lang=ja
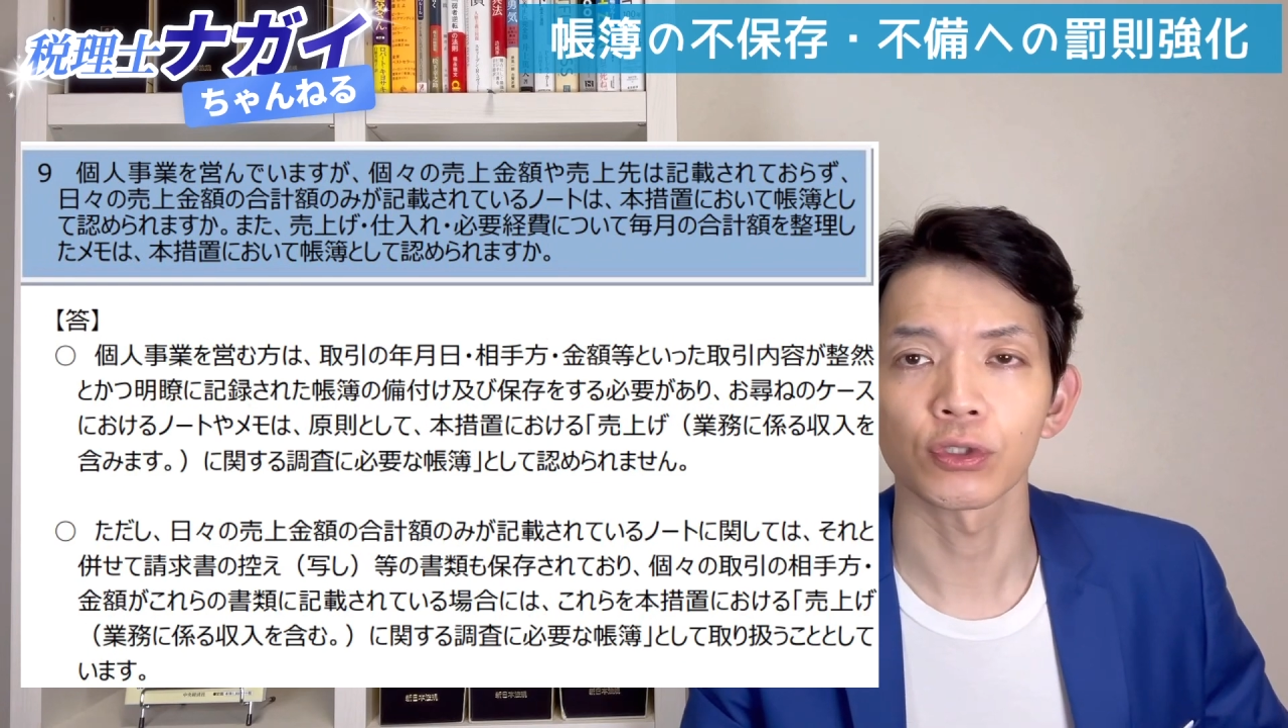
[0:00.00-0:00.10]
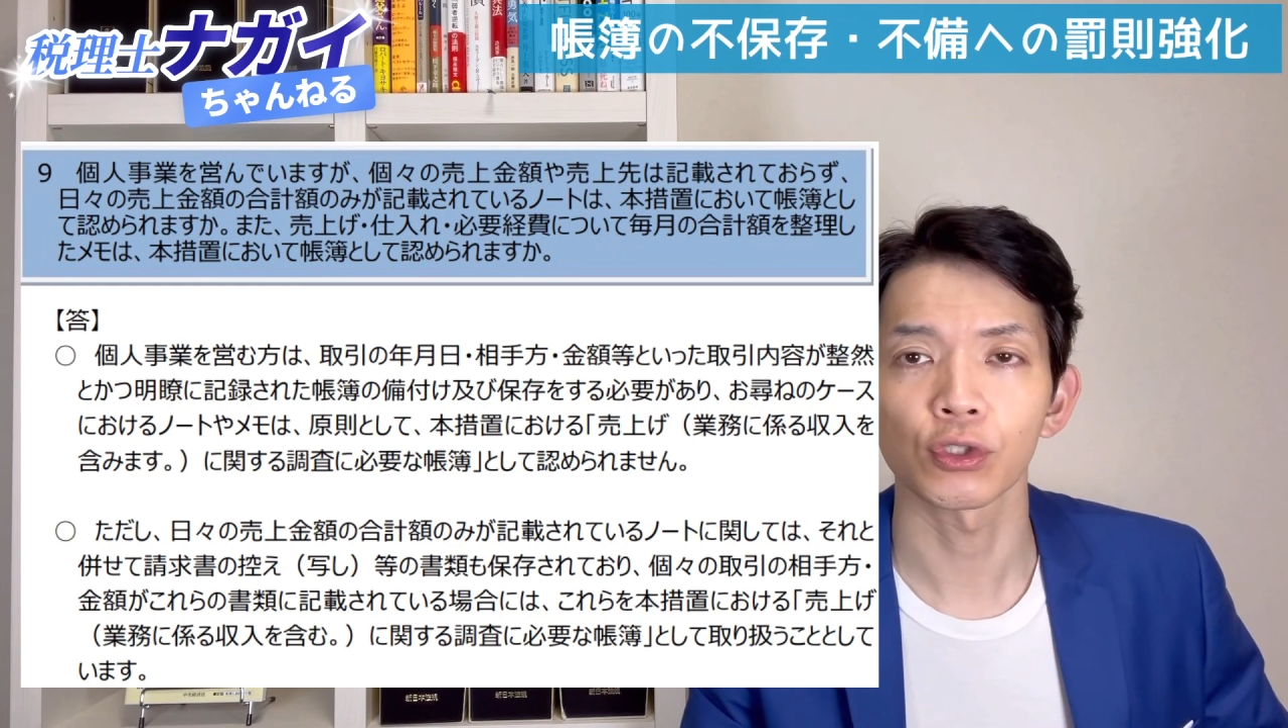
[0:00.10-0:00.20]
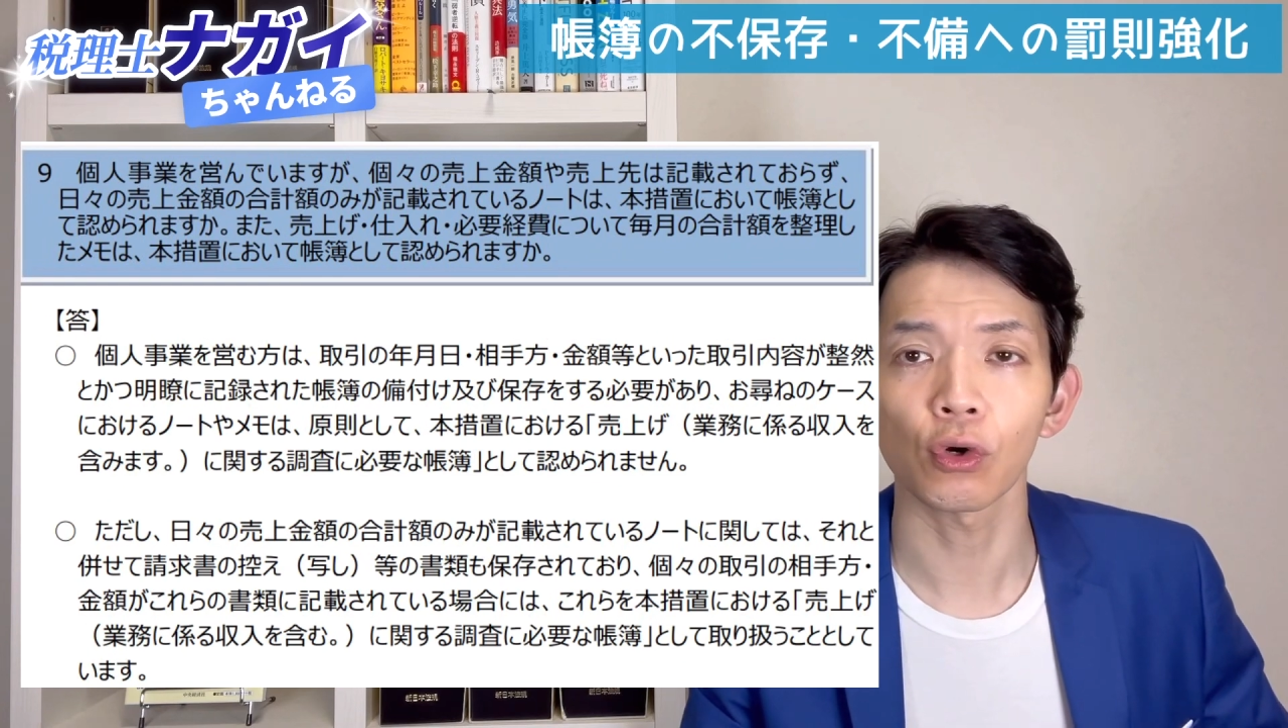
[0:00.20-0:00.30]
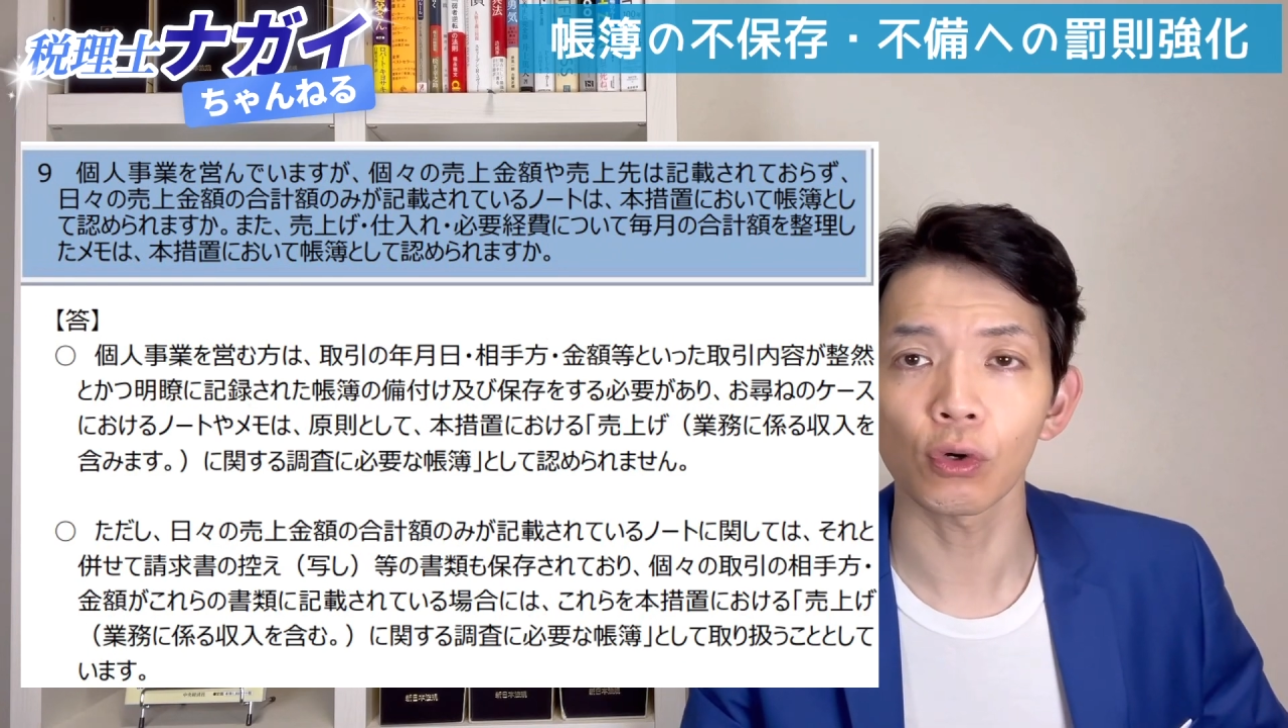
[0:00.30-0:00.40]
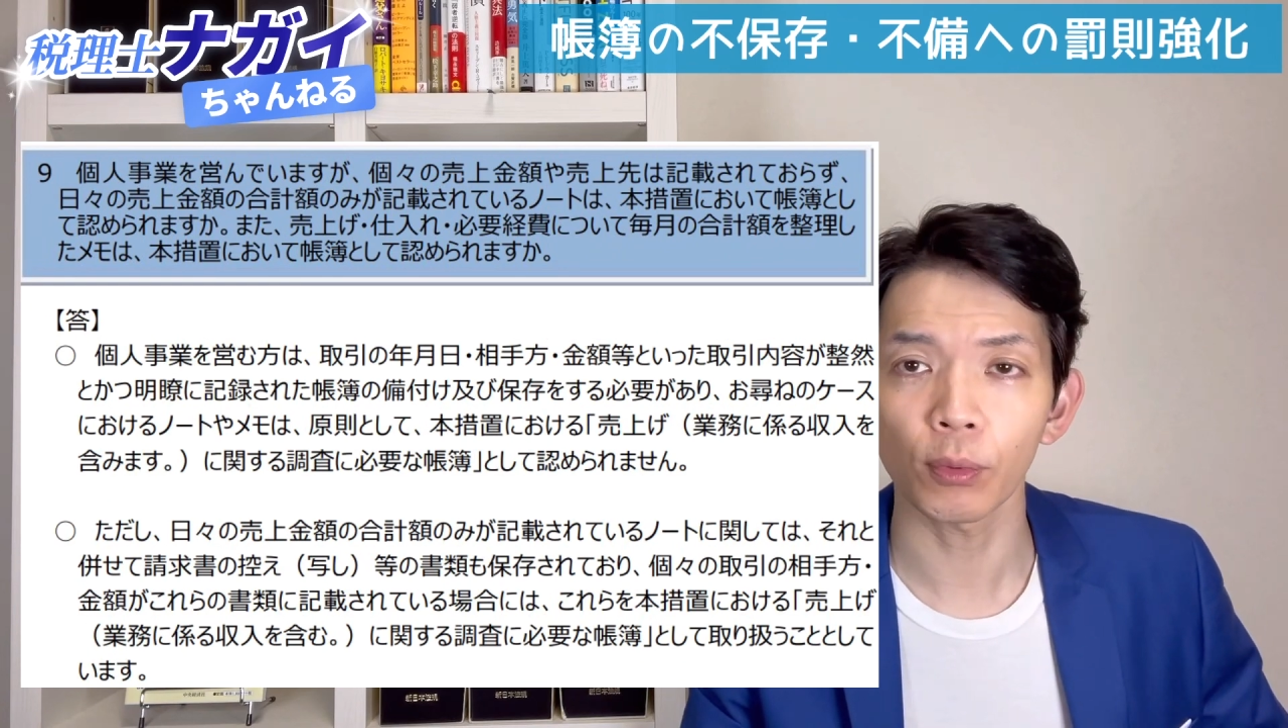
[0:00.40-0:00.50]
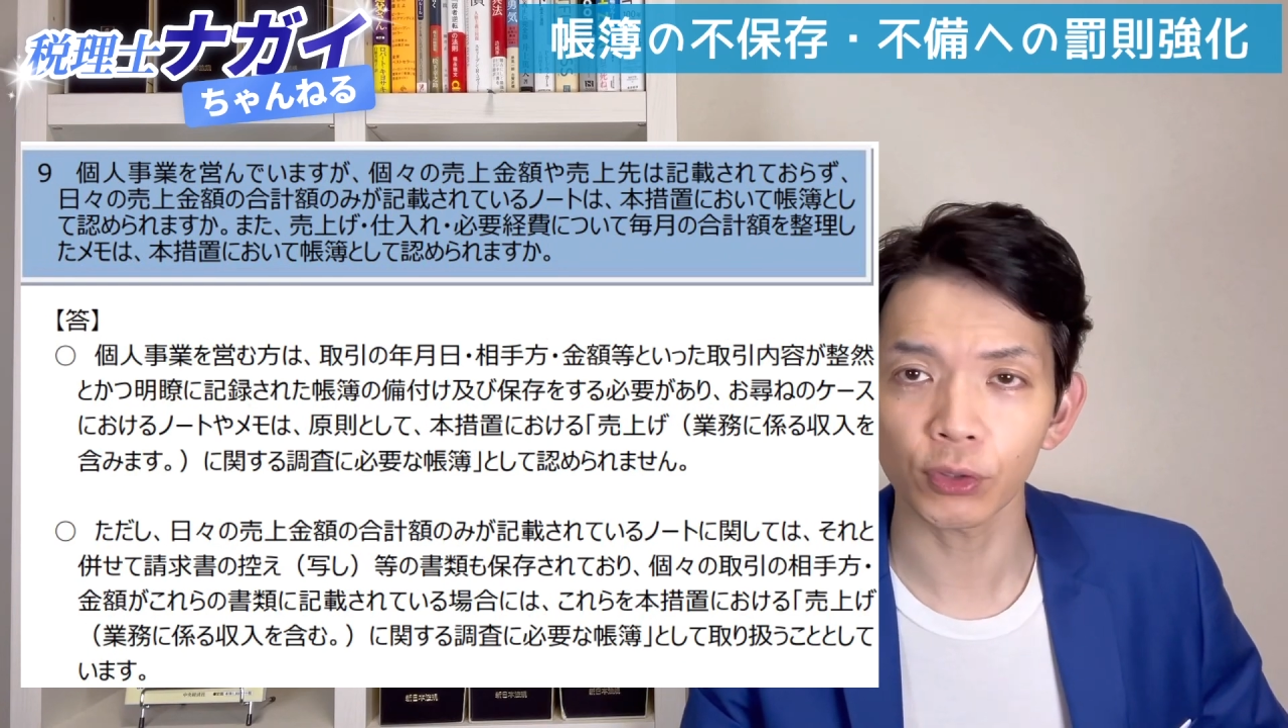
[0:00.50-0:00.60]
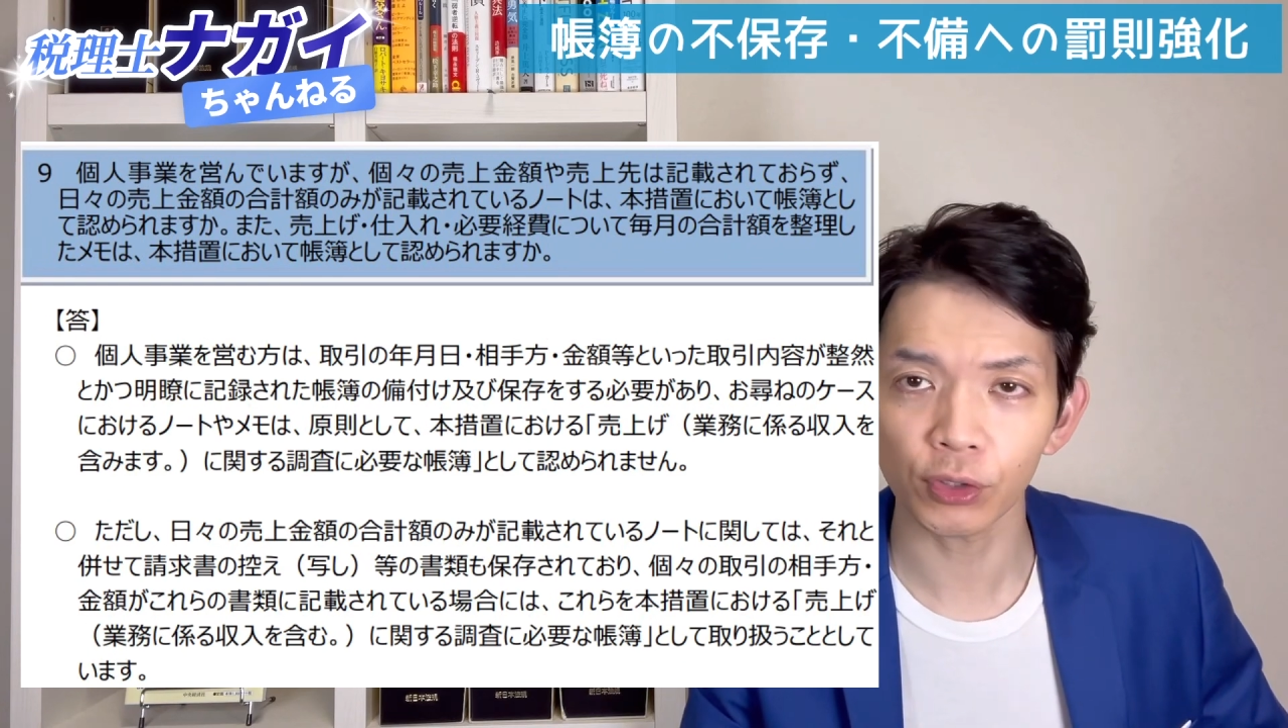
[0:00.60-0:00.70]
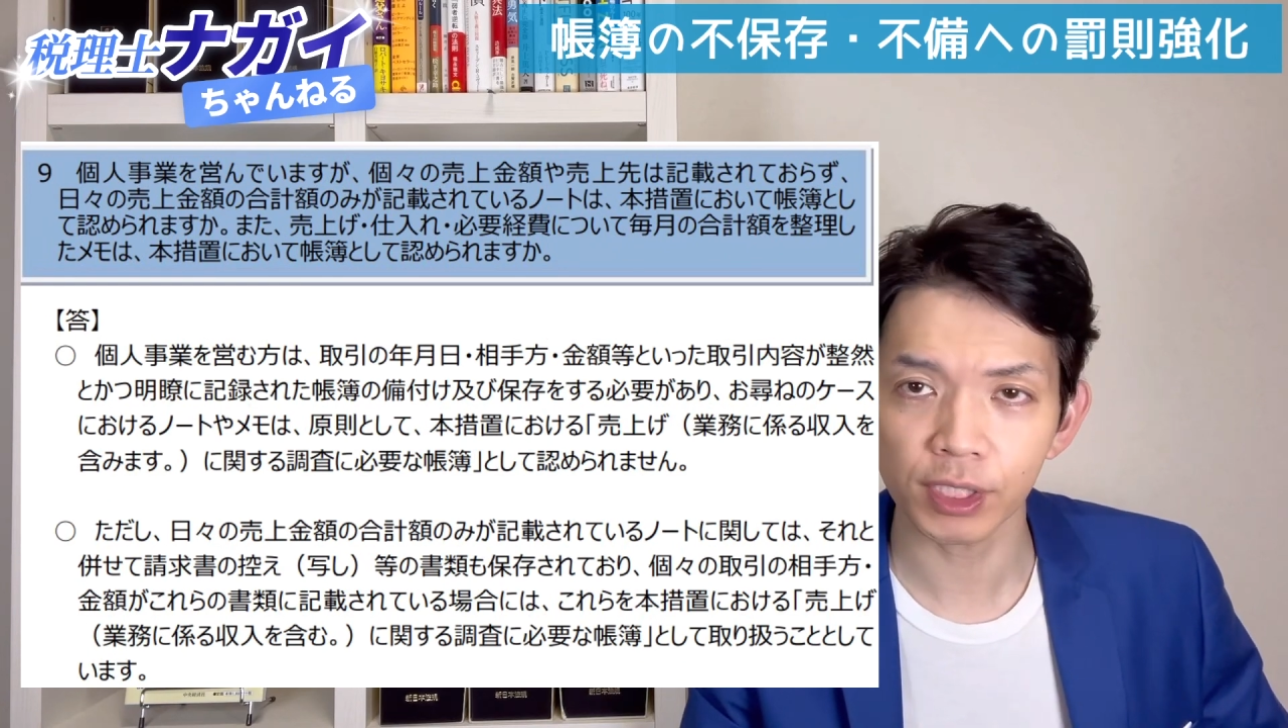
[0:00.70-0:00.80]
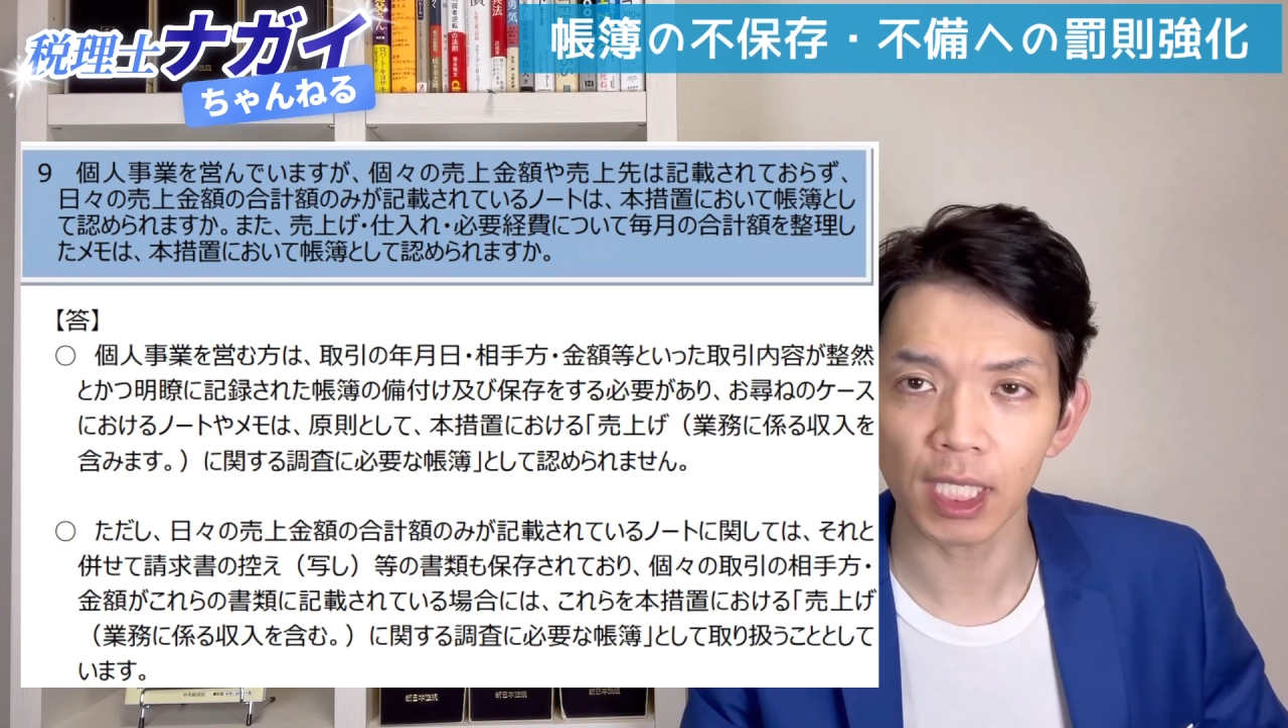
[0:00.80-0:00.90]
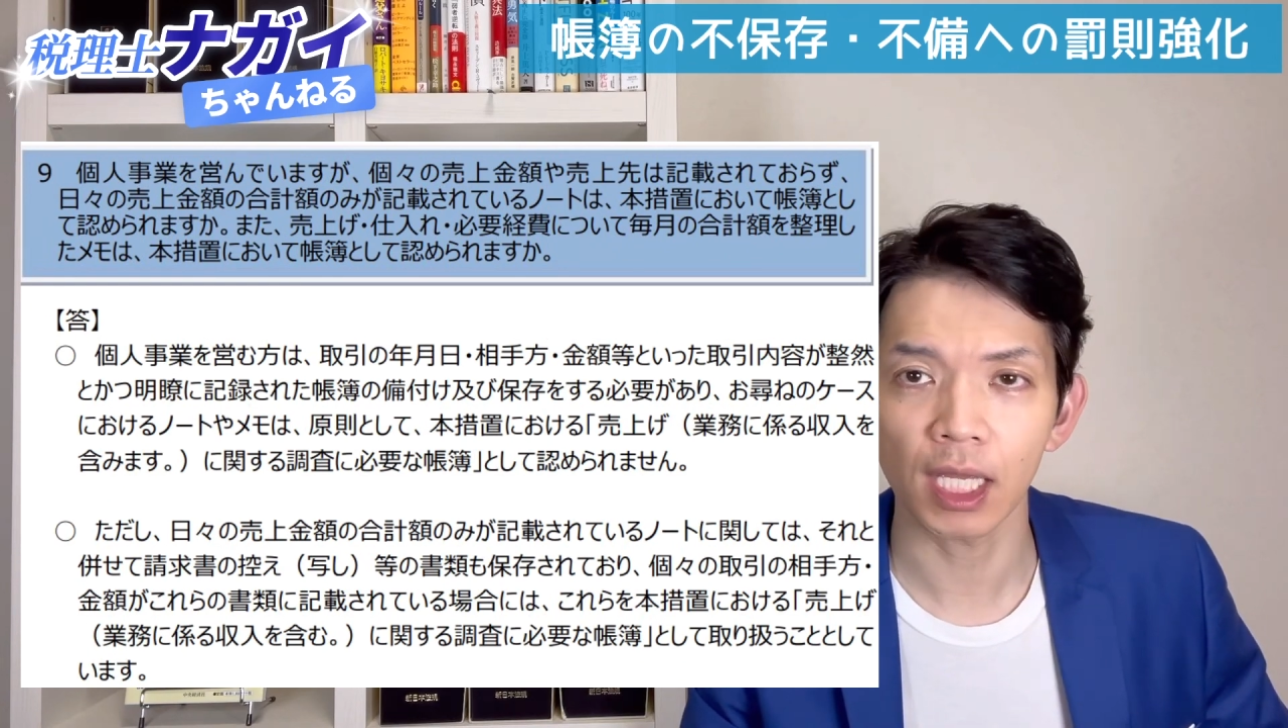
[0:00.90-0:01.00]
帳簿と
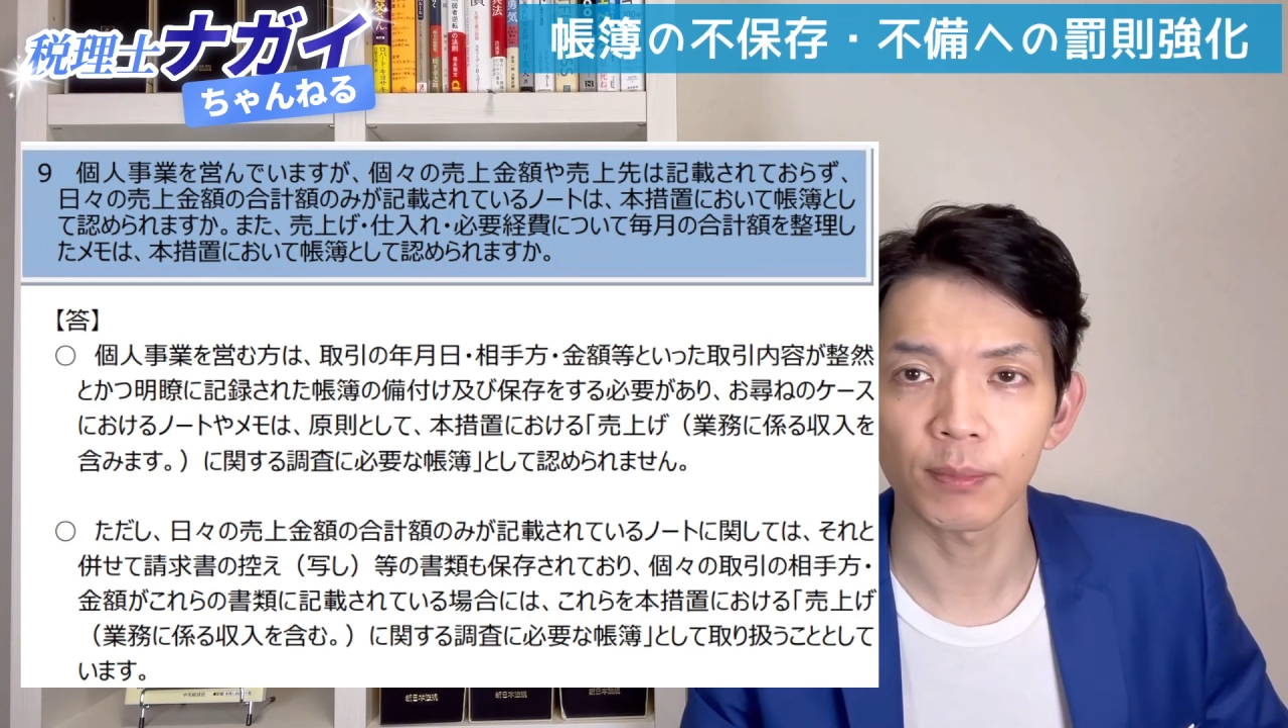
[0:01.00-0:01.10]
して